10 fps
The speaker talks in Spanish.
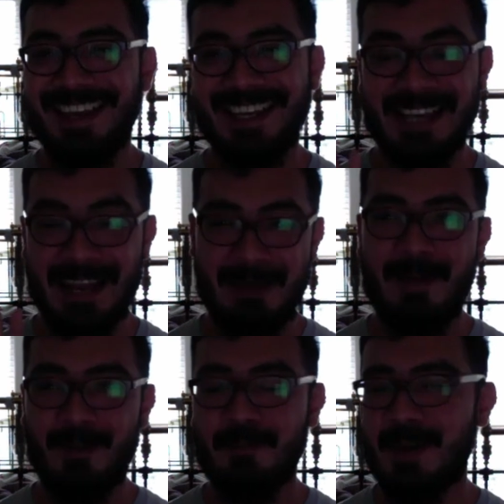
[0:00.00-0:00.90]
quizá la
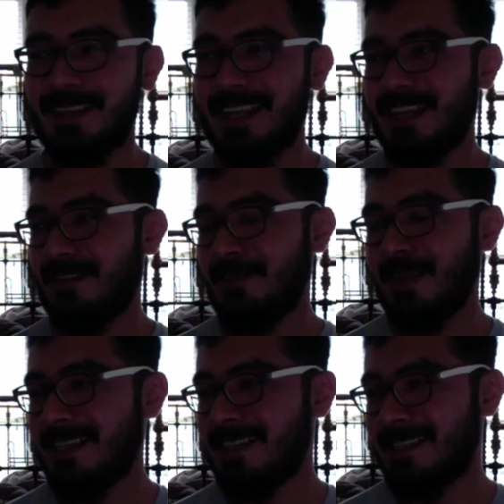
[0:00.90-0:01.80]
mayor parte de las
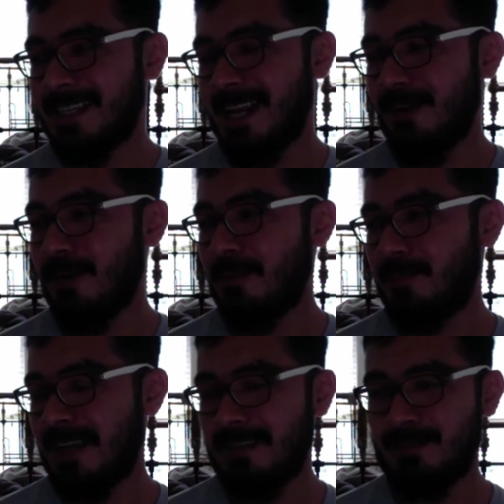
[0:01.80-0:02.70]
familias en Sinaloa
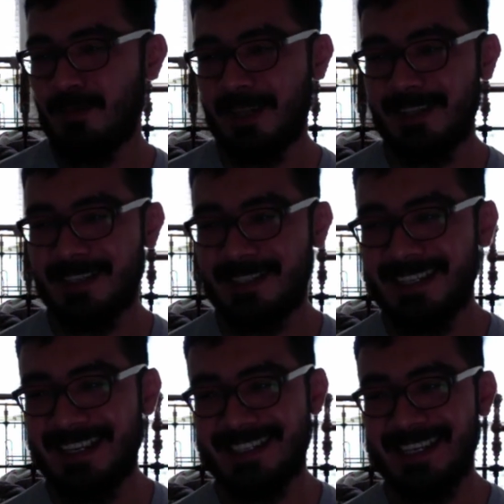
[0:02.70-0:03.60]
tal vez puedan decir
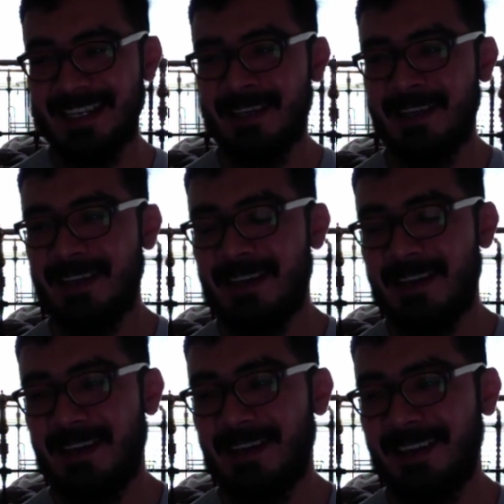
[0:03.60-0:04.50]
que sí,
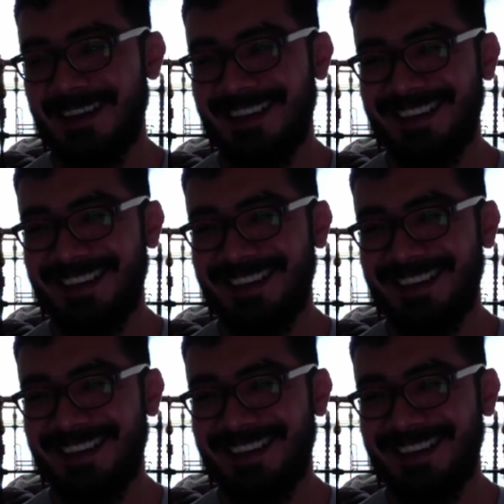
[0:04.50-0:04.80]
eh,